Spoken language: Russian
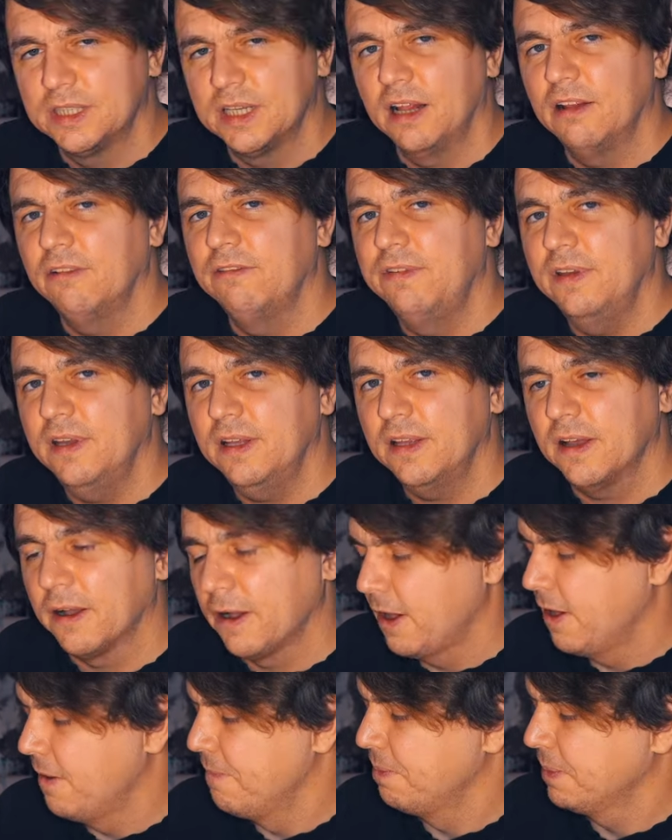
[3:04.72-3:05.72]

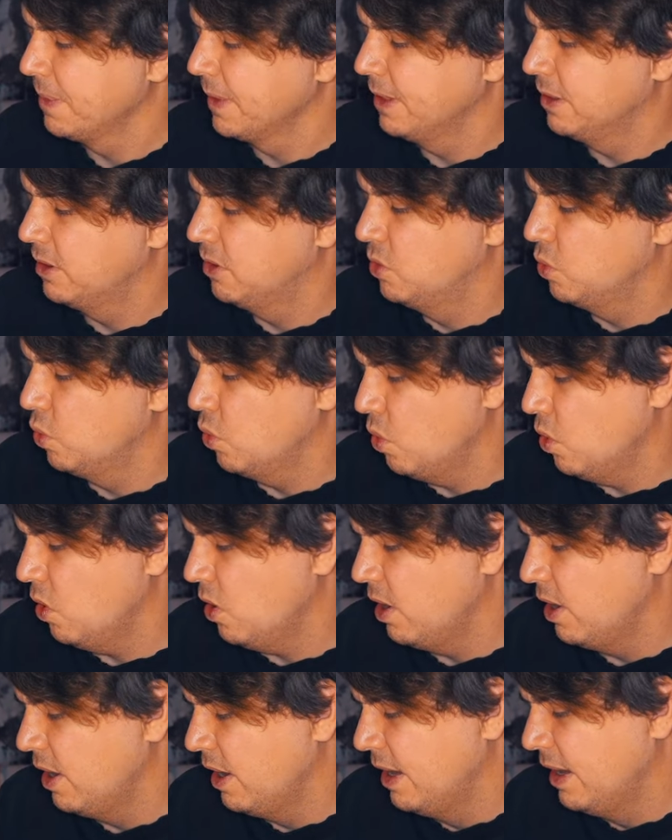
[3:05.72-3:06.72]
салфеток,
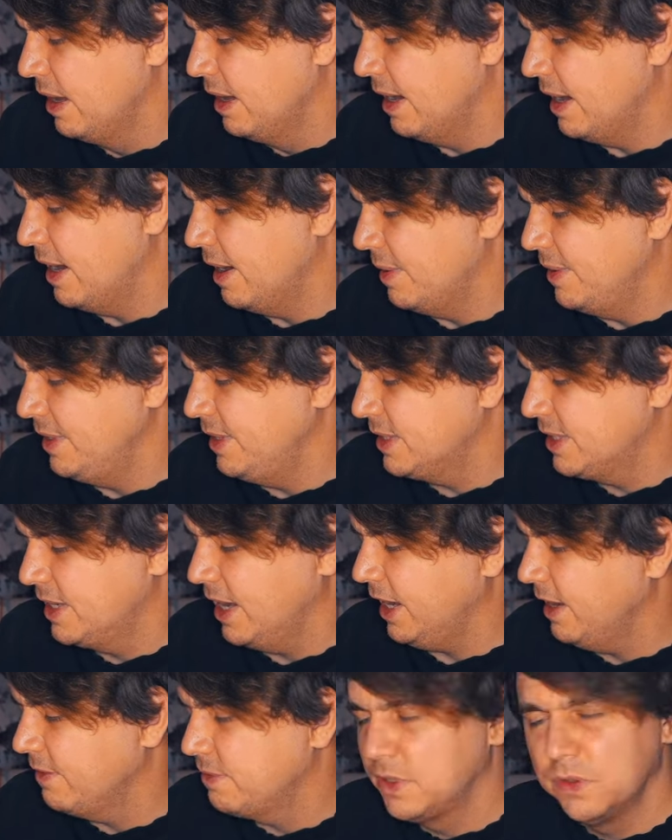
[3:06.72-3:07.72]
то они,
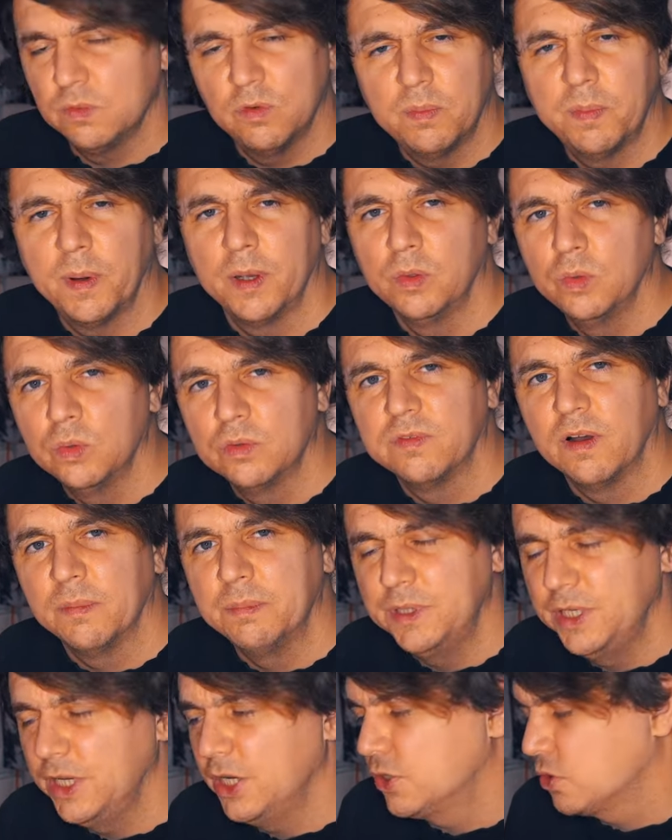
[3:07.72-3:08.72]
скорее всего, пойдут в
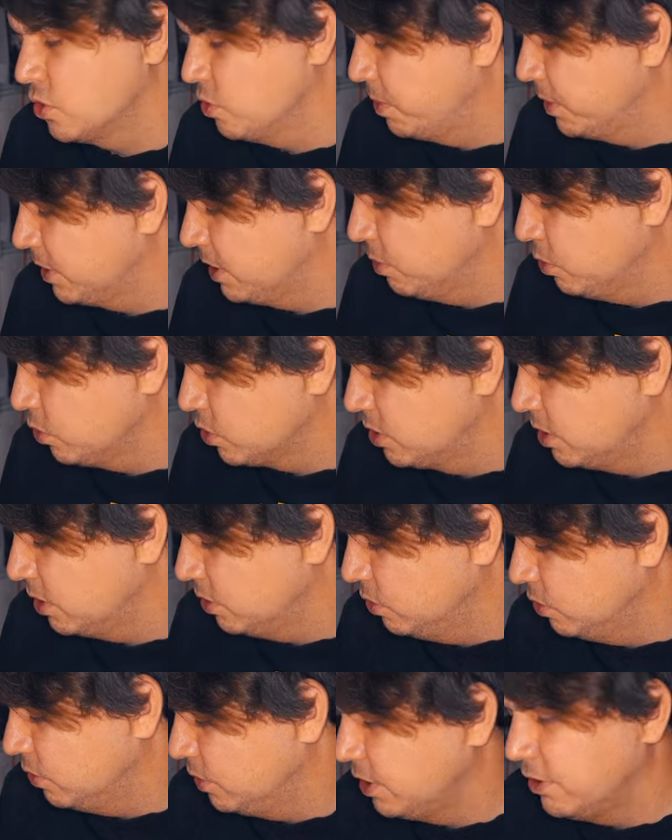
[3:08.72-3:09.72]
аптечку, потому что,
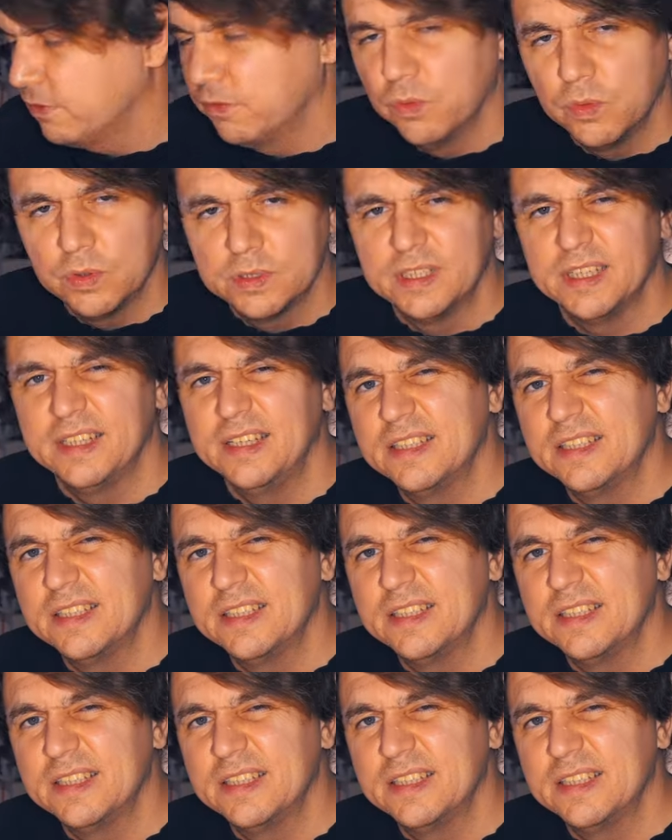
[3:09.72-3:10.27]
ну, у них функция